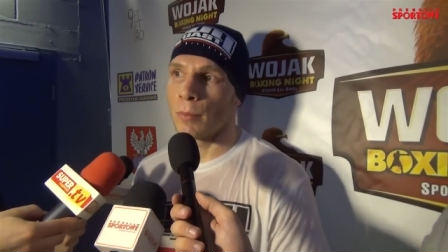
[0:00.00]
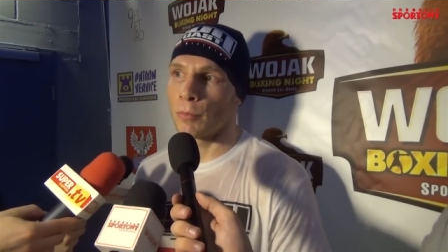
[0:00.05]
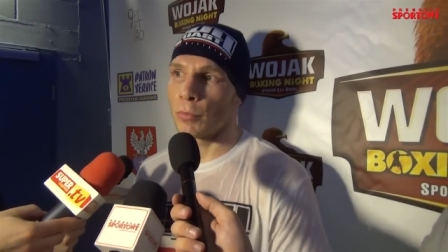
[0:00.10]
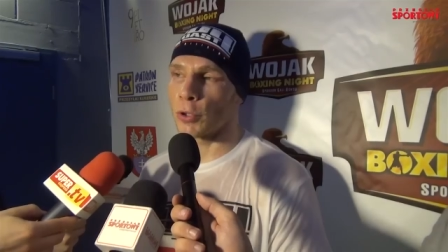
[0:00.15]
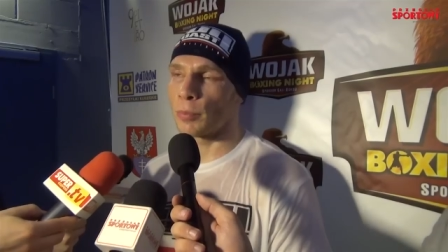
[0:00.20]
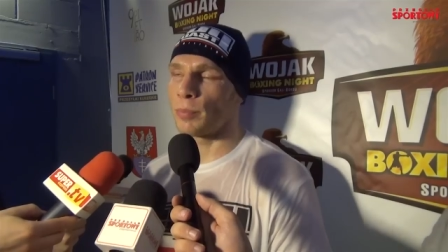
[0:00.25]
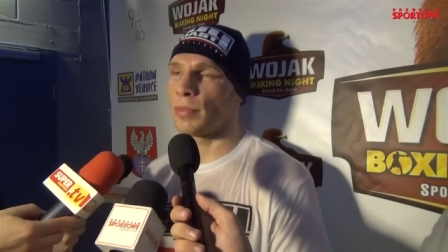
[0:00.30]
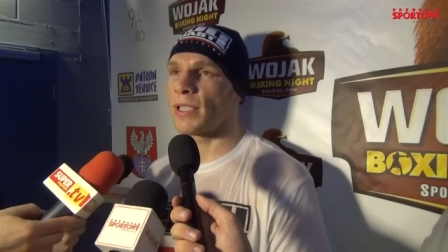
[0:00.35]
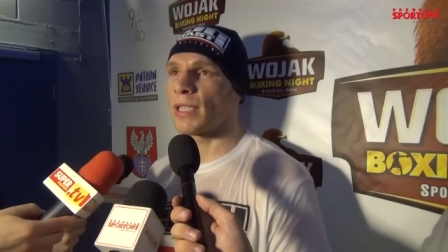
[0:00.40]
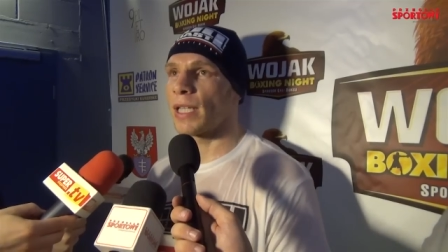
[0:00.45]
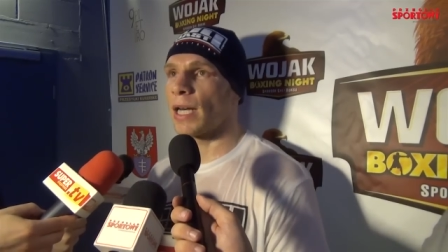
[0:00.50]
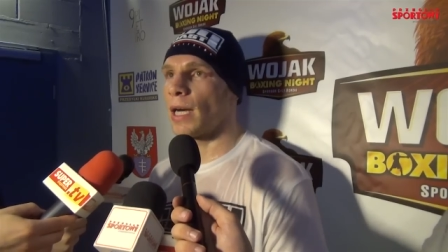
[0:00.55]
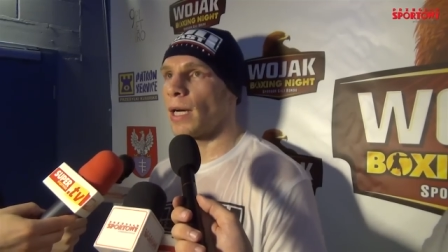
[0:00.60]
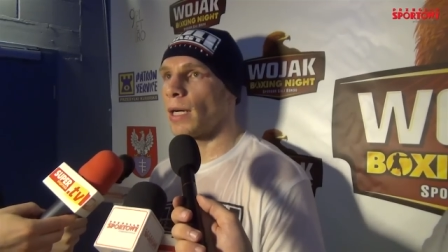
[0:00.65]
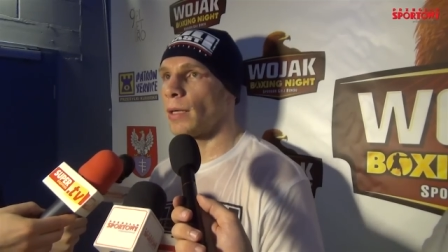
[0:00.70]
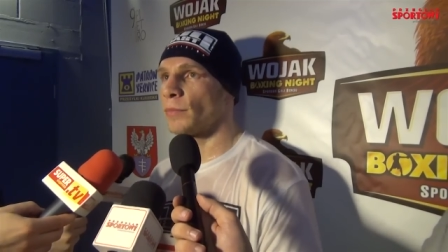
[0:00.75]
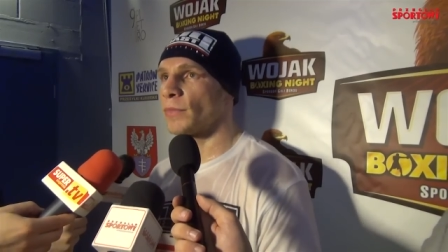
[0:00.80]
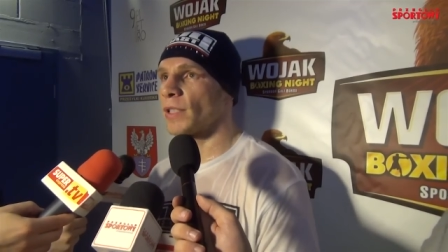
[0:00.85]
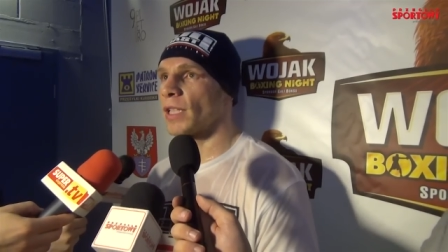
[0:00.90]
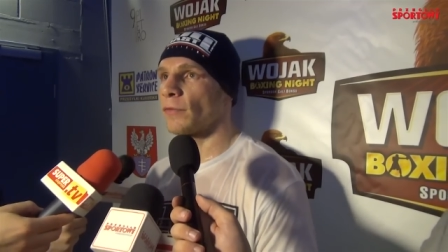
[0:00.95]

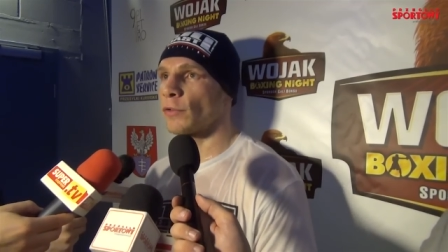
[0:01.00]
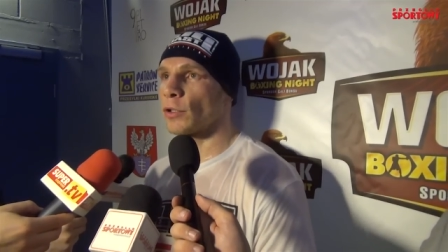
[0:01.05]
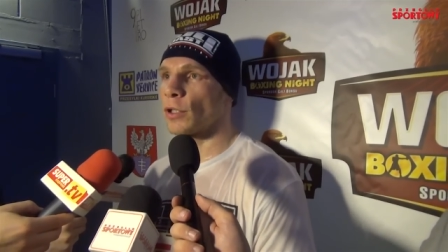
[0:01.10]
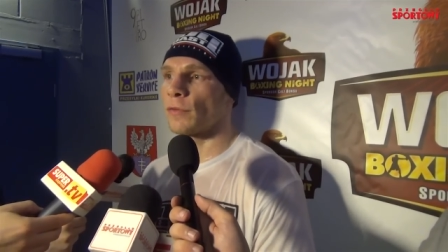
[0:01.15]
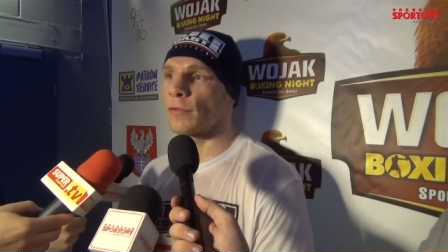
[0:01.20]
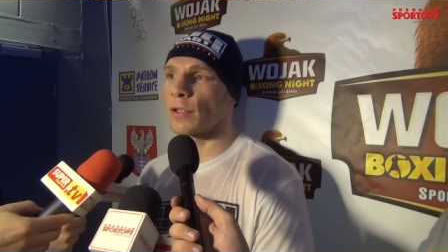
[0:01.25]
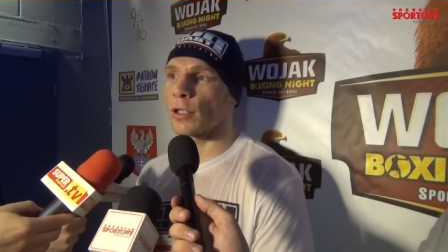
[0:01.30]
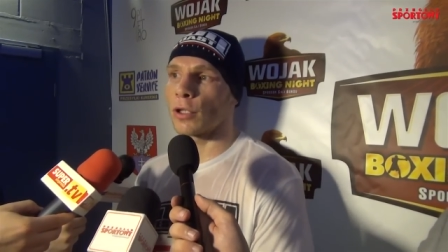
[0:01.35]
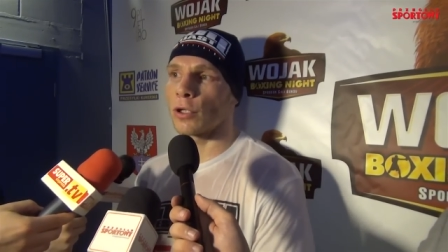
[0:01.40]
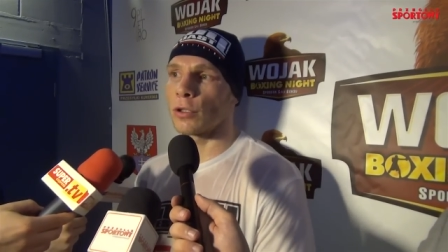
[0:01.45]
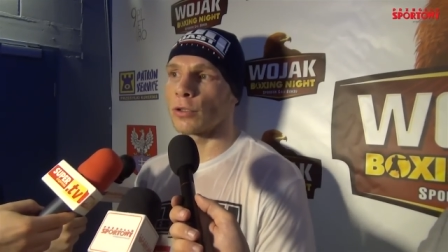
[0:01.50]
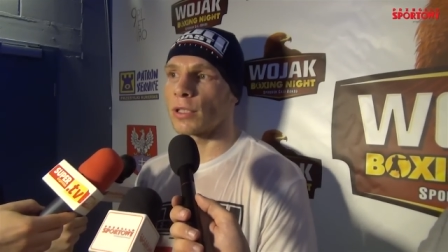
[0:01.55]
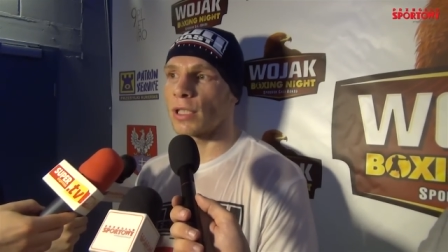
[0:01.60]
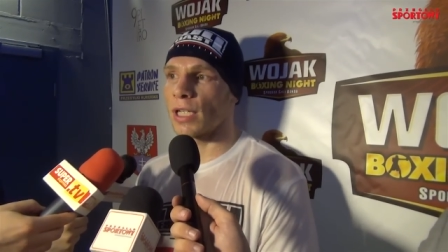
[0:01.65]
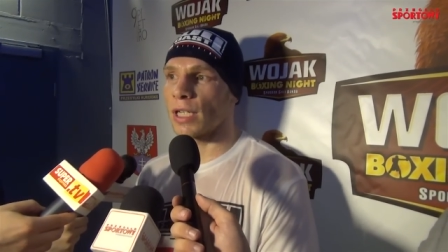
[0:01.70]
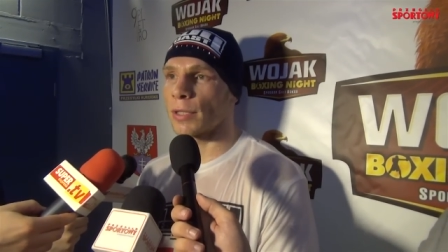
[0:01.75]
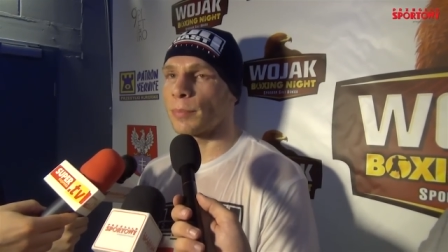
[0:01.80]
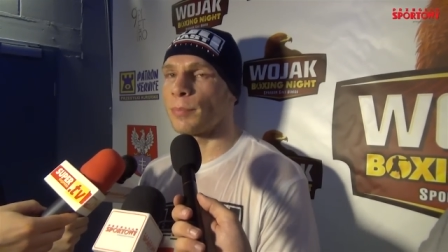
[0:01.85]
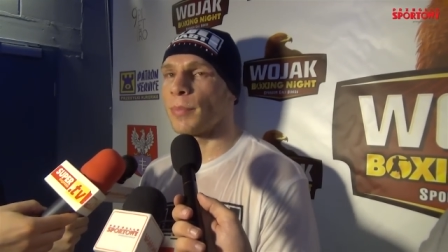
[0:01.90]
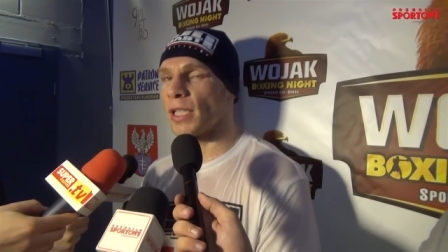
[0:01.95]
podpisałem zawodowy
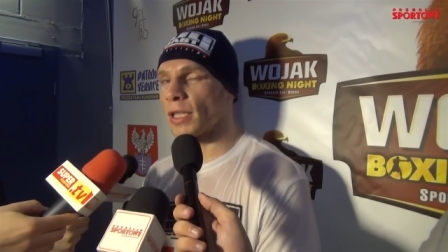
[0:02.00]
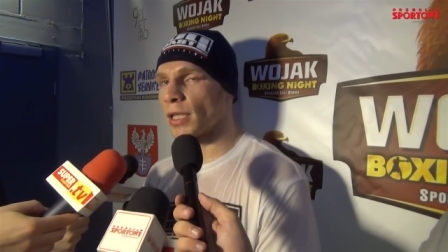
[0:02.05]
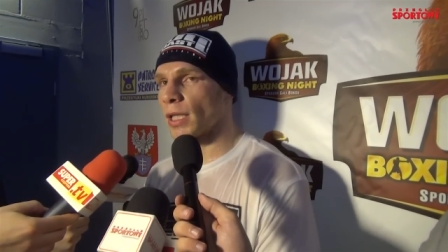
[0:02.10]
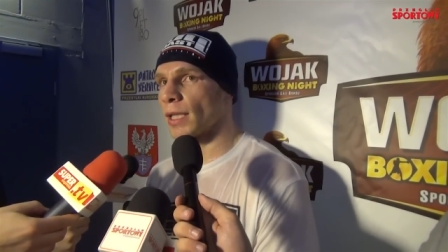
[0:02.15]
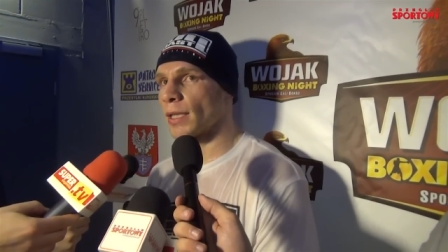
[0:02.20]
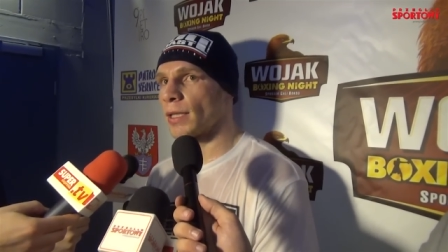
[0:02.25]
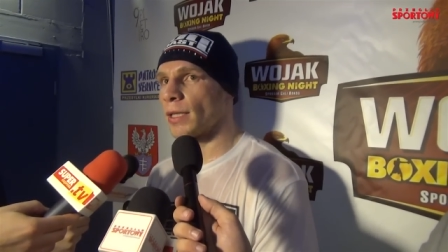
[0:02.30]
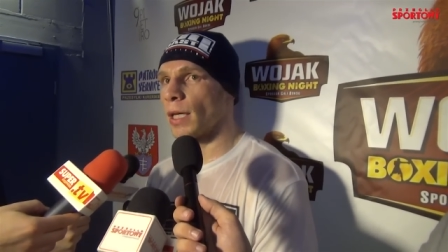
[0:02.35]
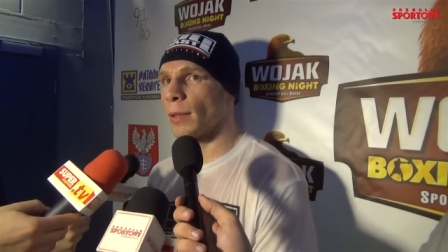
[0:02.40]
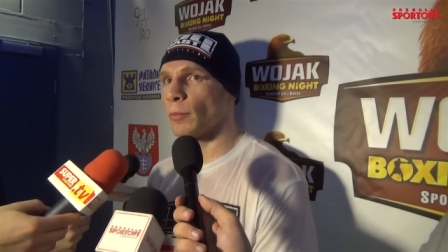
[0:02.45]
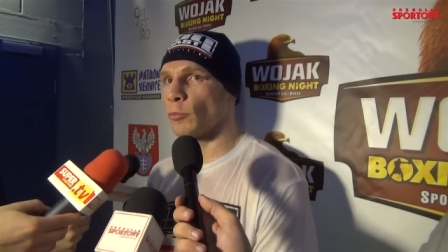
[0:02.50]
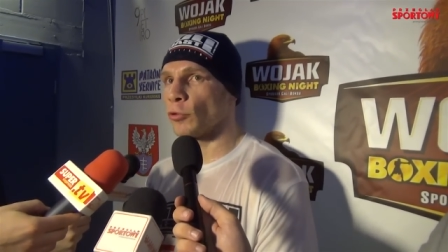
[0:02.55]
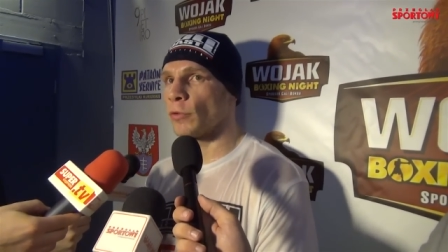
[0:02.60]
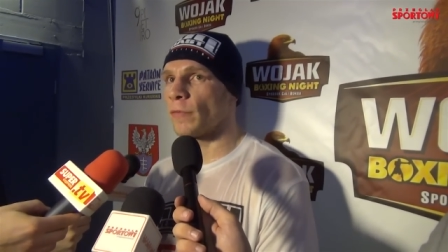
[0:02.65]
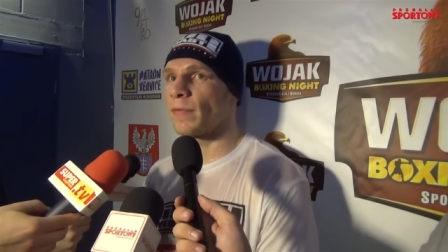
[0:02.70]
kontrakt 5 lat temu.